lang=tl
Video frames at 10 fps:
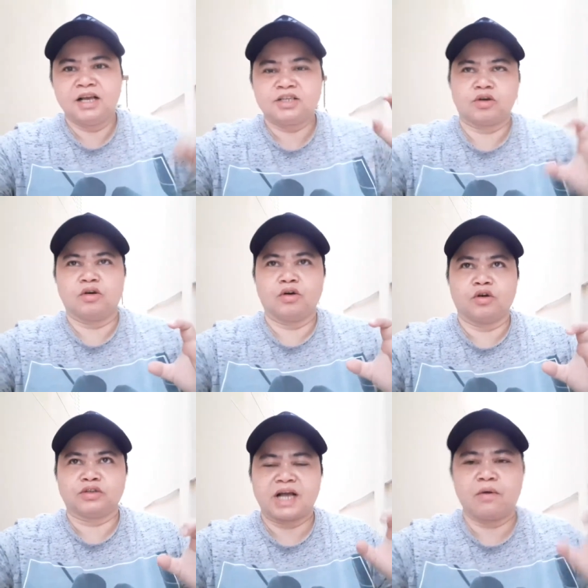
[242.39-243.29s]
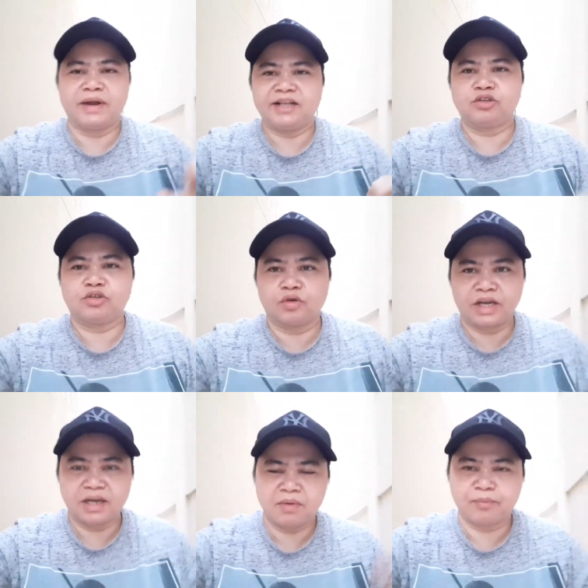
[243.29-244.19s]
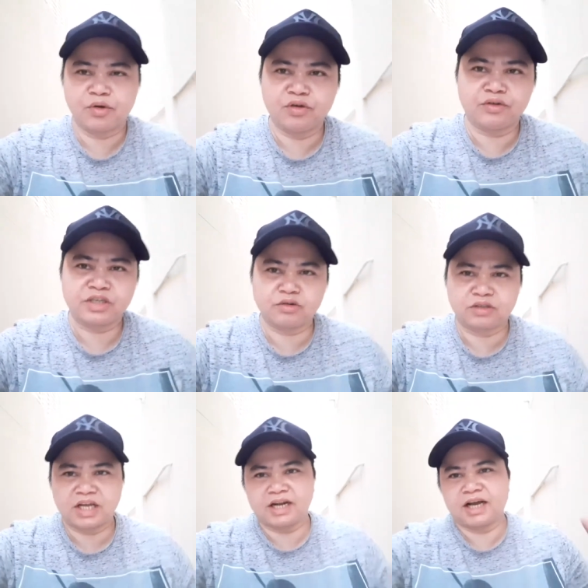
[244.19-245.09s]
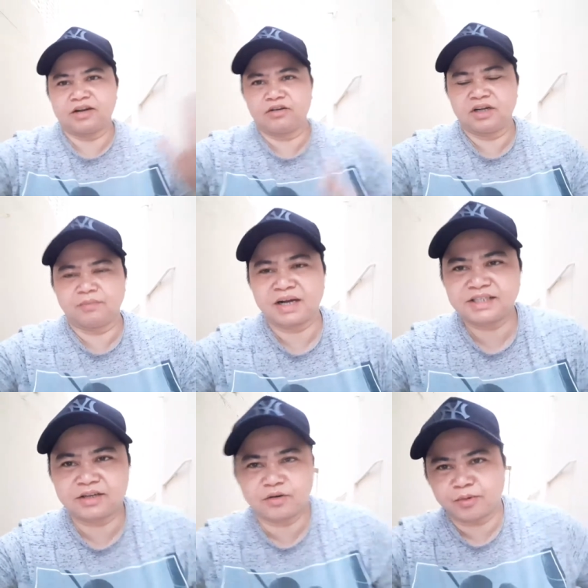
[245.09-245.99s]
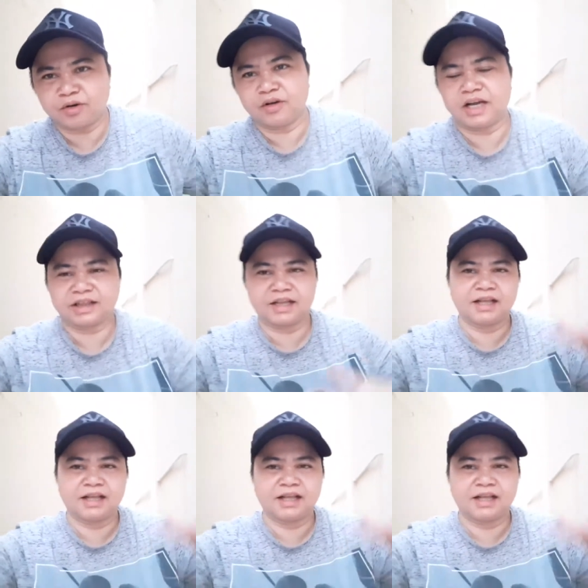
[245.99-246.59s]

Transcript: So, sa awan ng Diyos, okay naman po yung resulta ng ano, ng vaccine ko po. At